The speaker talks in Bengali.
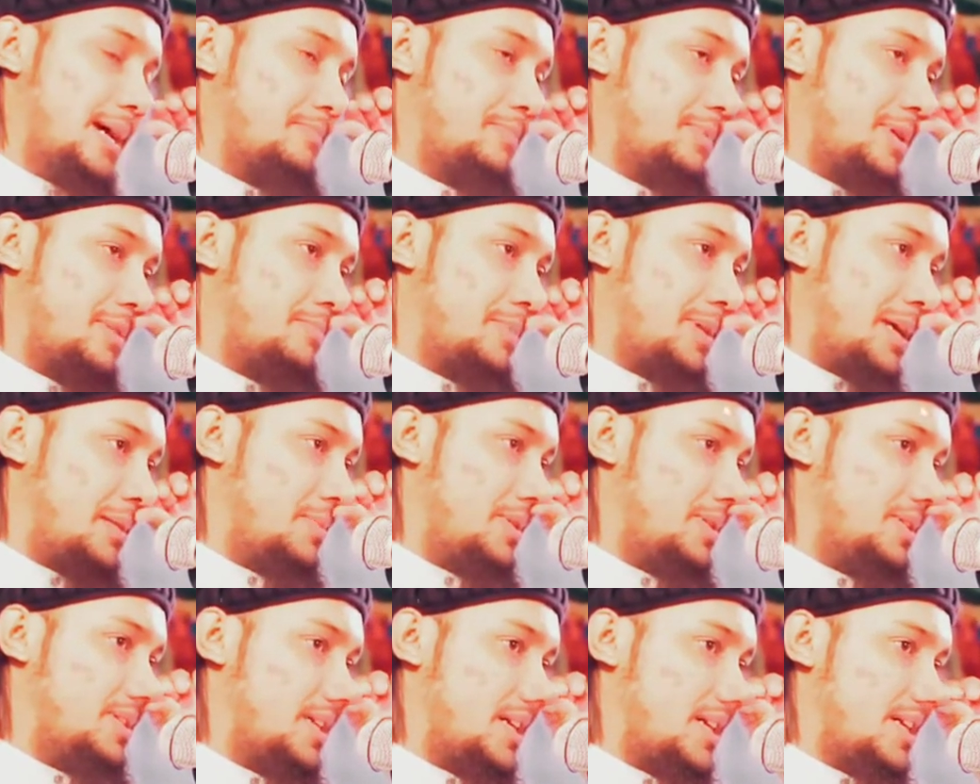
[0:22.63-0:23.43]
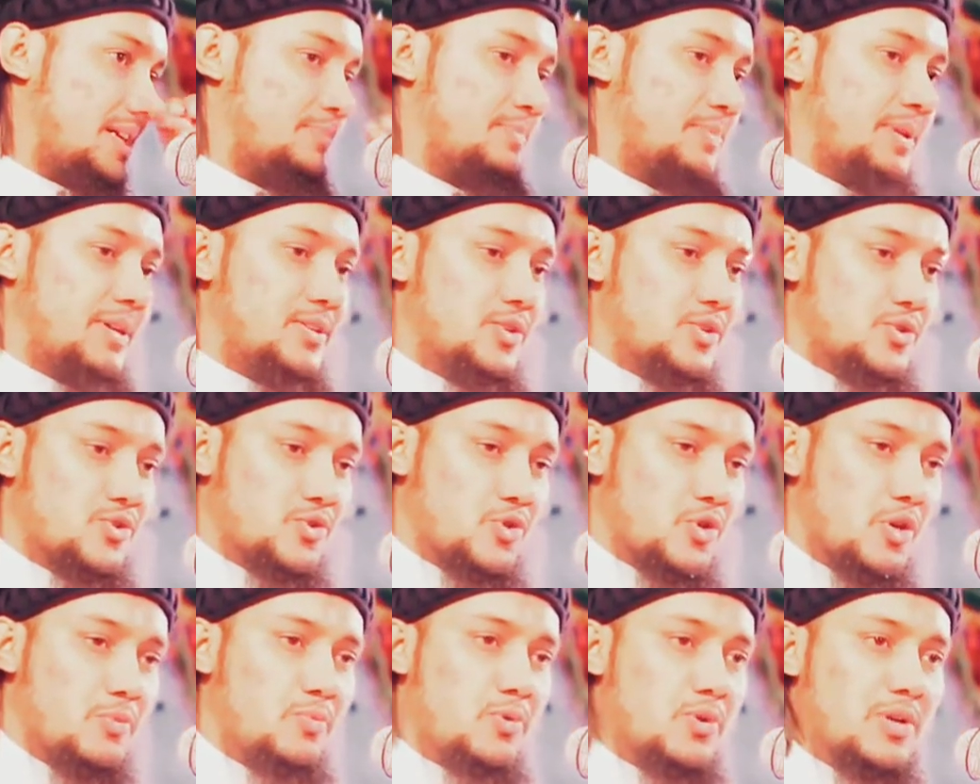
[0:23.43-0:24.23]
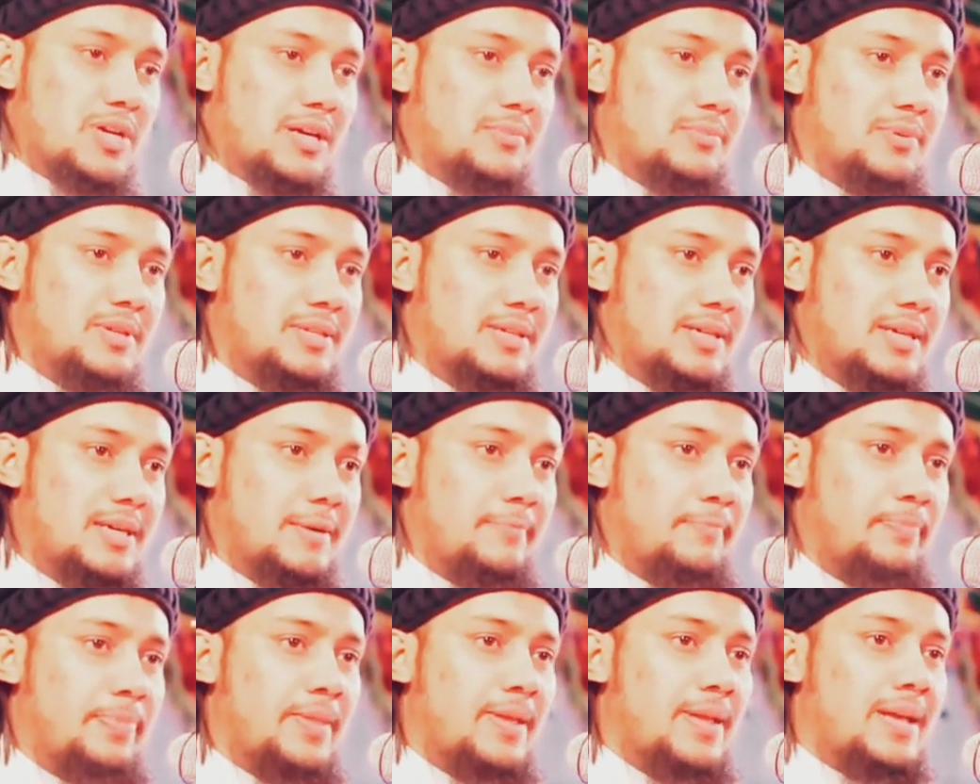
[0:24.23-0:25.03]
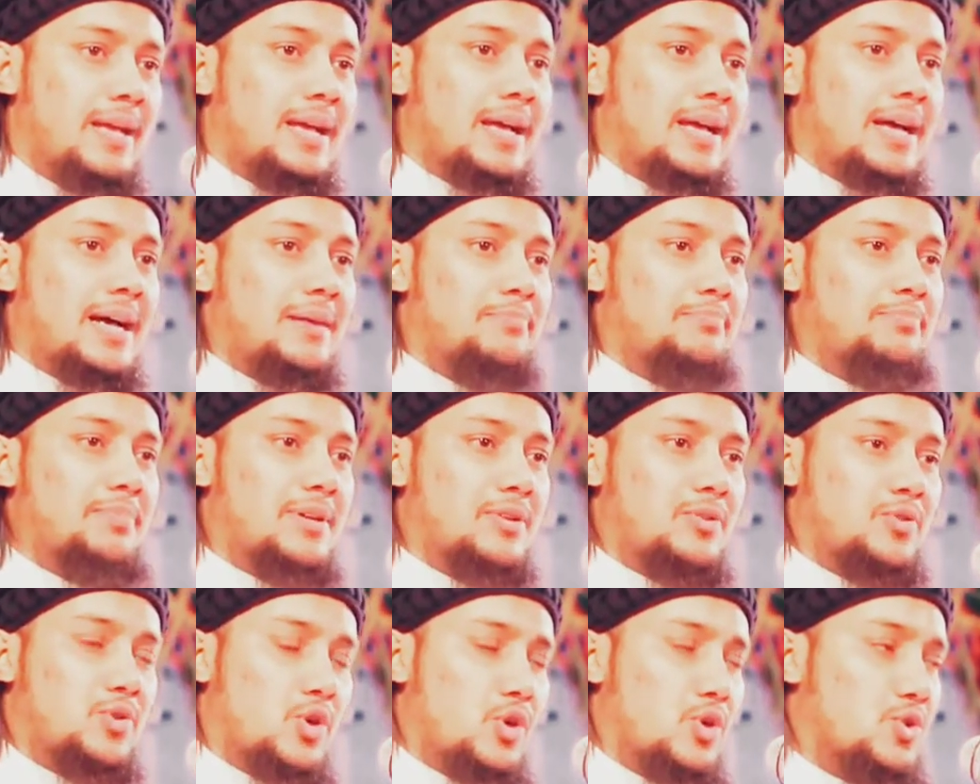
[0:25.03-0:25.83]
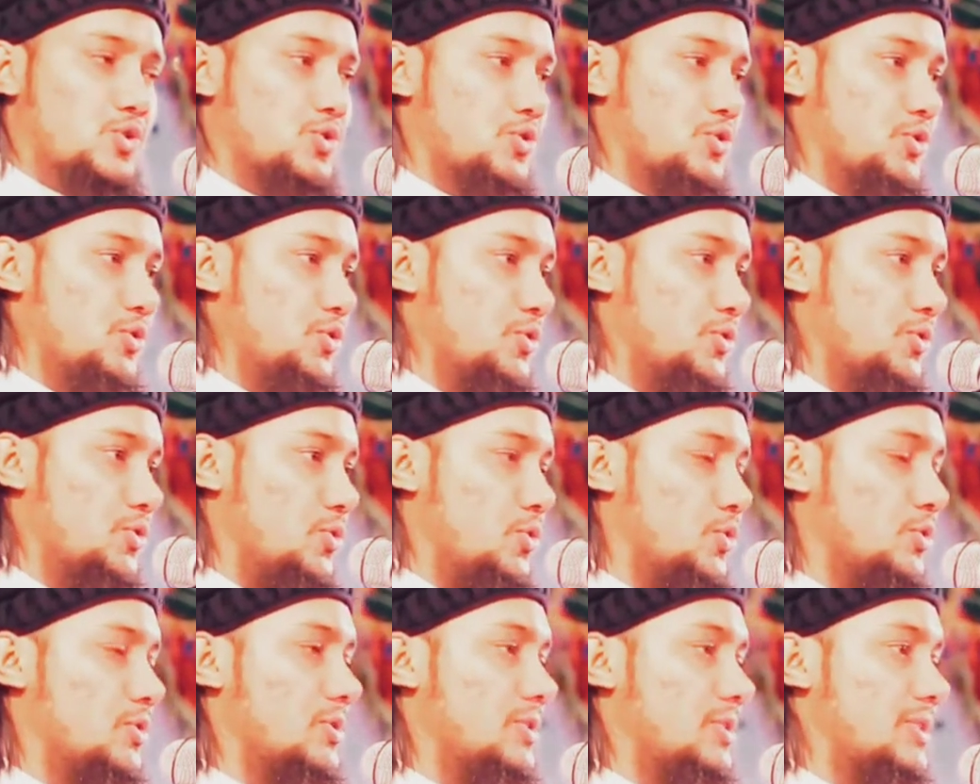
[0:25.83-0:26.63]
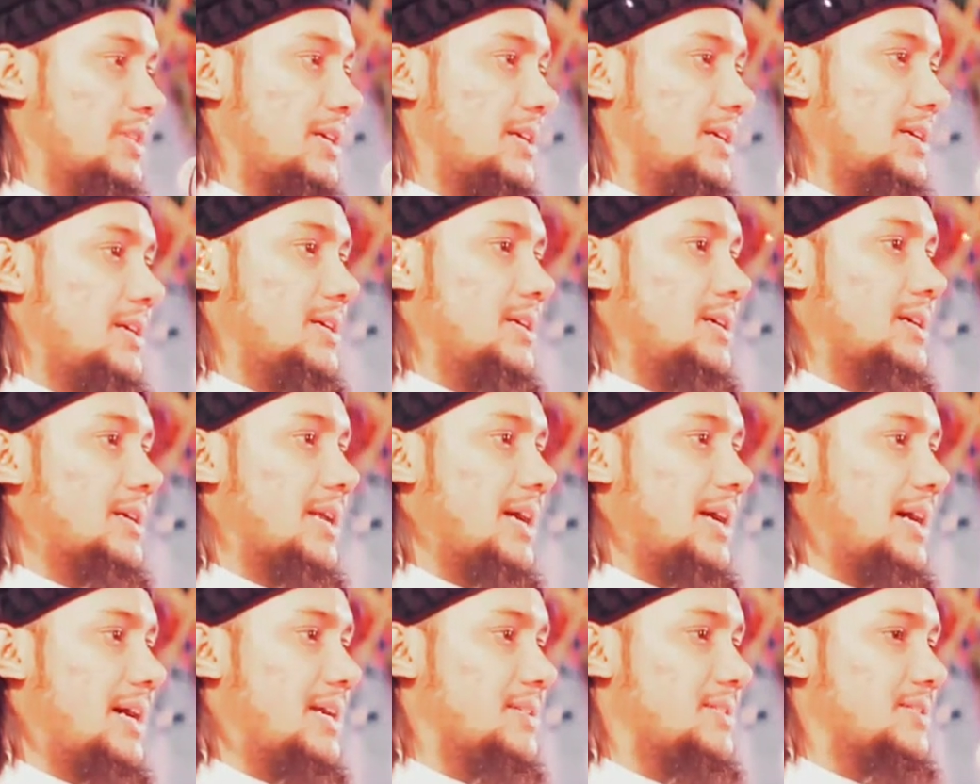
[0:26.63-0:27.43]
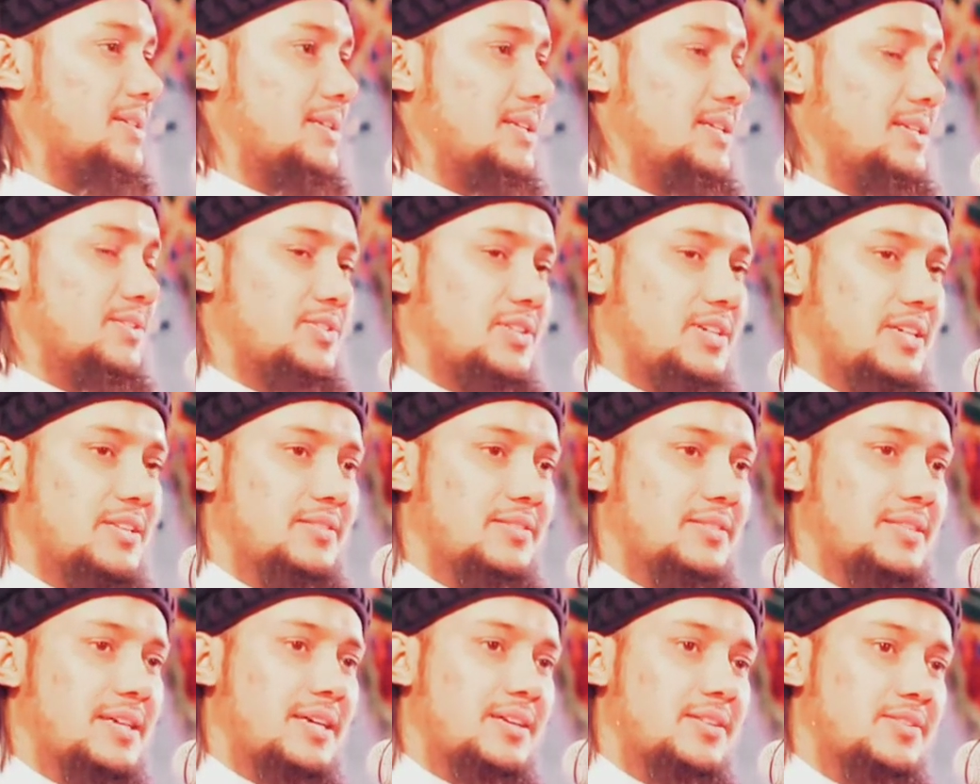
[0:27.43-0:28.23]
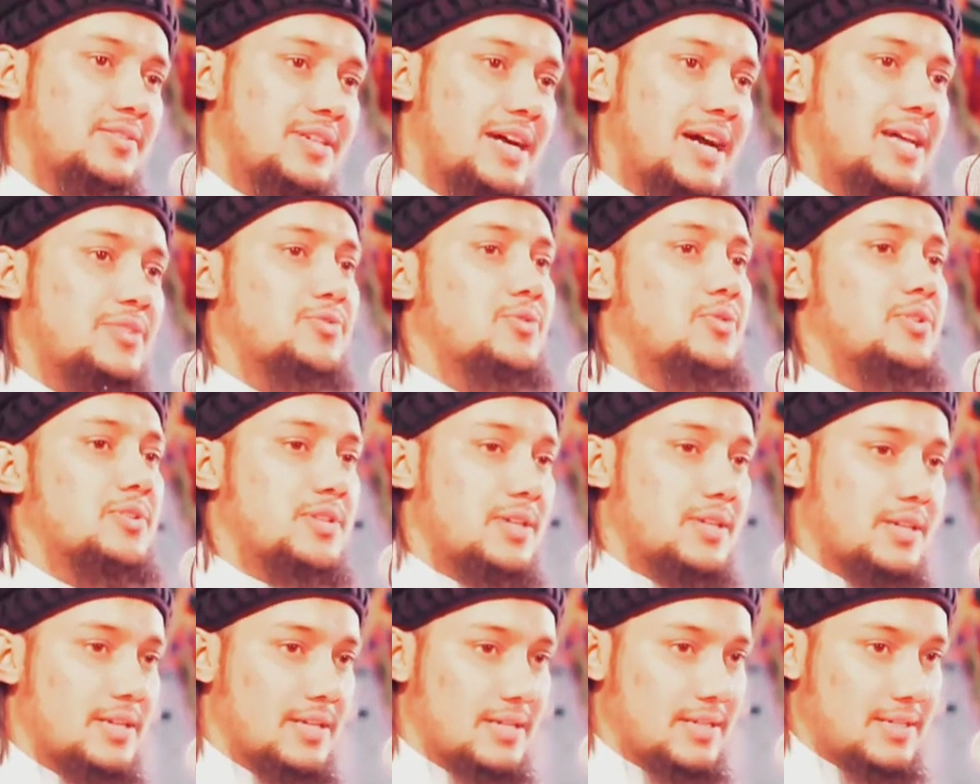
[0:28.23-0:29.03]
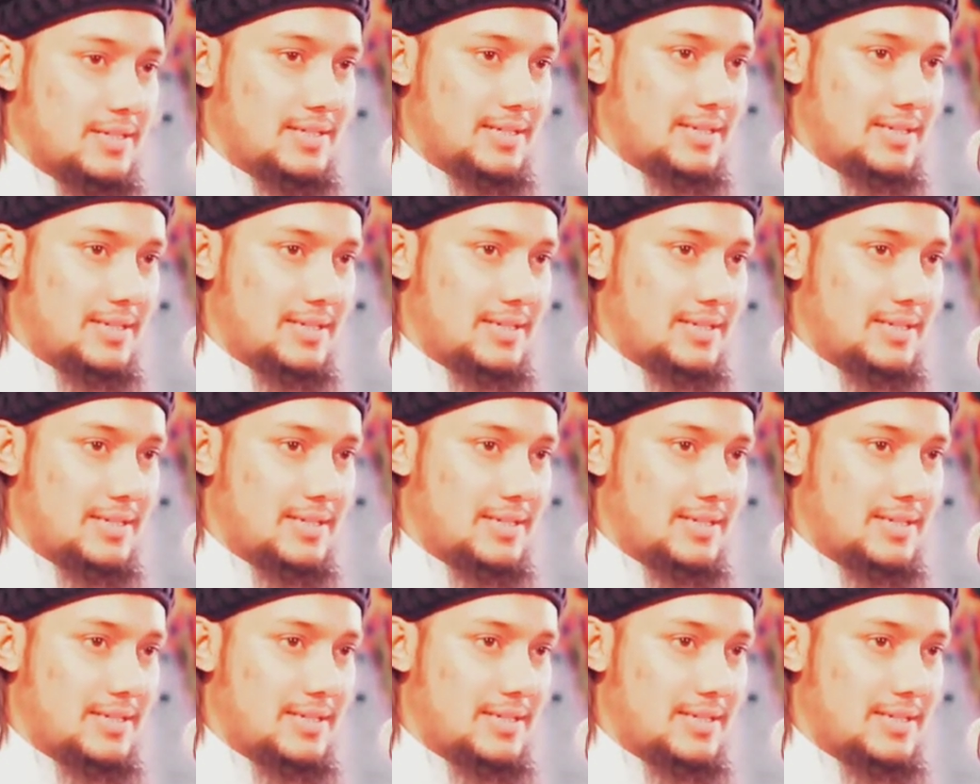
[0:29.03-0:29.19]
আপনার ব্যবিচার আপনার যে সমকামিতা আপনার ধর্ষণ হত্যা রাহাজানি ছিনতাই যা চলছে